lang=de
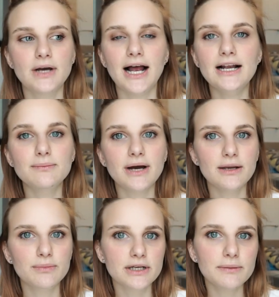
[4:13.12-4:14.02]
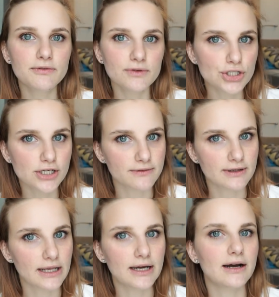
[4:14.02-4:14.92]
allgemeine
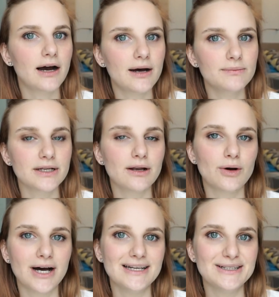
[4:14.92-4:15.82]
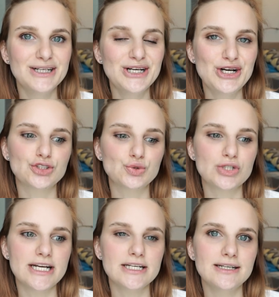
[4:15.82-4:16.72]
Betriebswirtschaftslehre haben dann auch alle
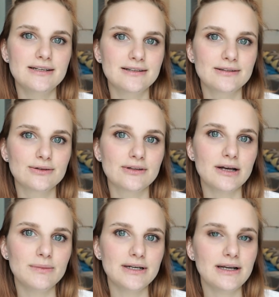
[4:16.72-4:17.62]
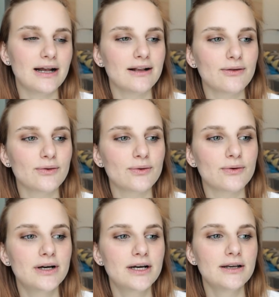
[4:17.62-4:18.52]
StudentInnen zusammen,
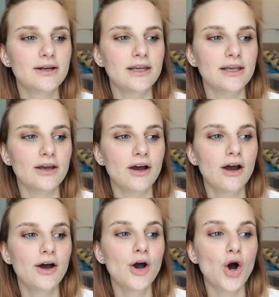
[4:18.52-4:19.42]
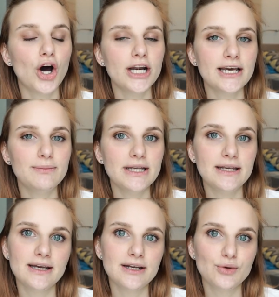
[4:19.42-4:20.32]
also die
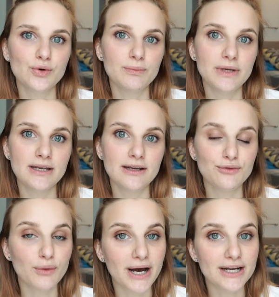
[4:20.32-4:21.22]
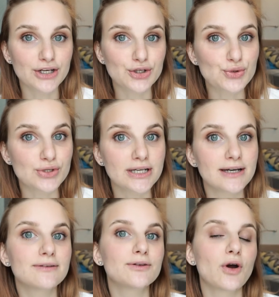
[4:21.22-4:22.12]
Online-Medien und Medieninformatik
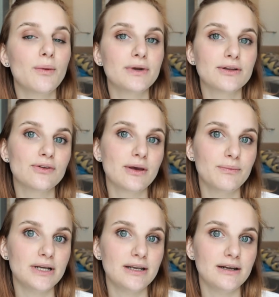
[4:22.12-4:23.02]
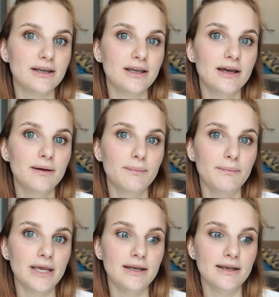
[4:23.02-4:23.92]
studieren, kommen da zusammen mit denen, die
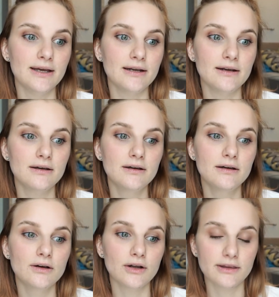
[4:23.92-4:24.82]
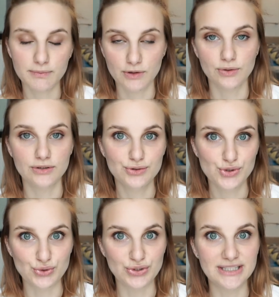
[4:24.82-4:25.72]
Medienkonzeption
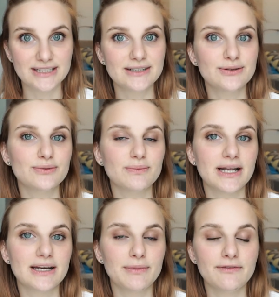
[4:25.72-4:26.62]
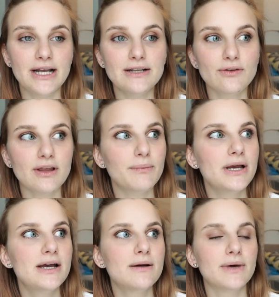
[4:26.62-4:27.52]
studieren und man hat da BWL zusammen,
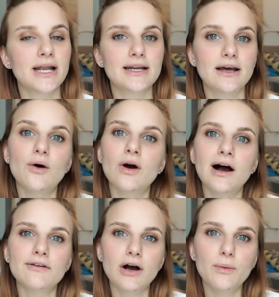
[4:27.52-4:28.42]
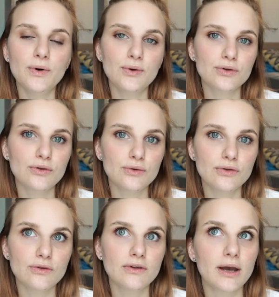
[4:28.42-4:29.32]
man hat auch AV-Produktion
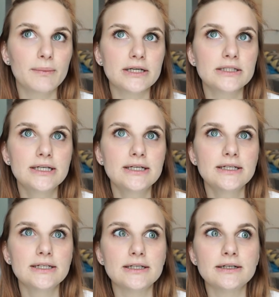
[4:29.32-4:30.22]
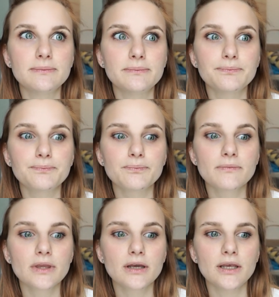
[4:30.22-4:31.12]
zusammen, ähm,
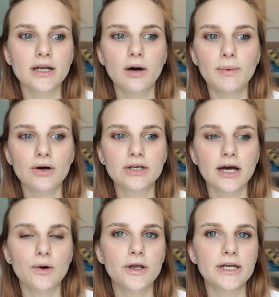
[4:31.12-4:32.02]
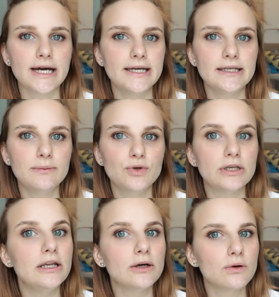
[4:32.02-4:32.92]
ich glaube auch
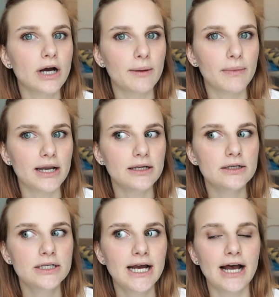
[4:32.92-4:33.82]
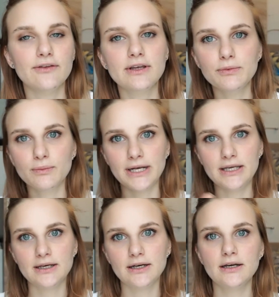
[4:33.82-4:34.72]
3D-Modellierung haben alle. Also es gibt so
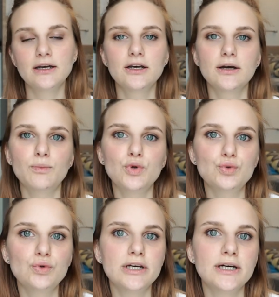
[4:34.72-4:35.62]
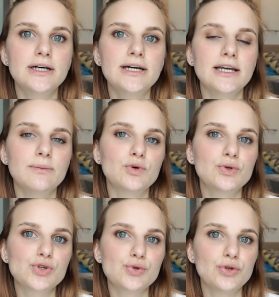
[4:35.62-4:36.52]
manche Module im
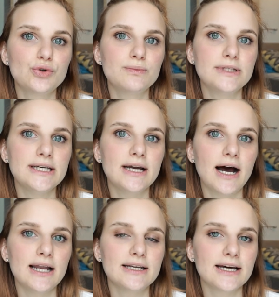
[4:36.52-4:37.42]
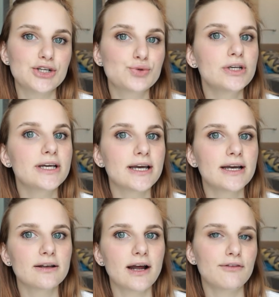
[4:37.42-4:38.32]
Grundstudium, die alle drei
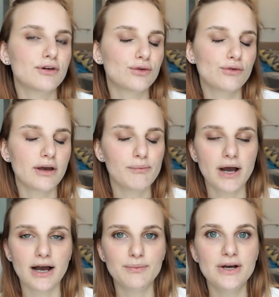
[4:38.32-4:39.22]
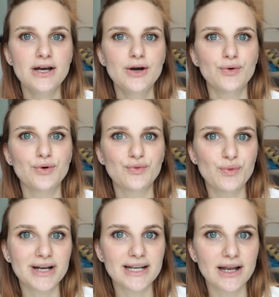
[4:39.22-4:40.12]
Studiengänge einfach zusammen haben und wo
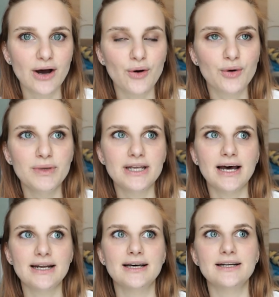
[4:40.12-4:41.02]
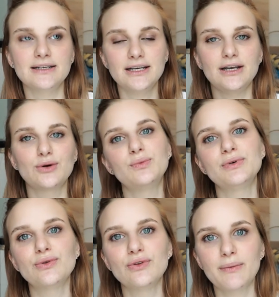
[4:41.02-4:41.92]
man dann auch mit den anderen in der
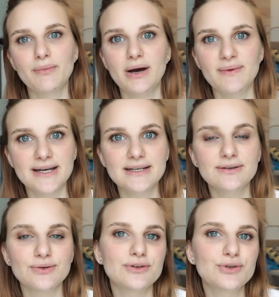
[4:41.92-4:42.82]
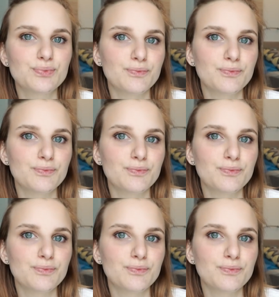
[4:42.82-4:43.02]
Gruppe zusammenarbeitet und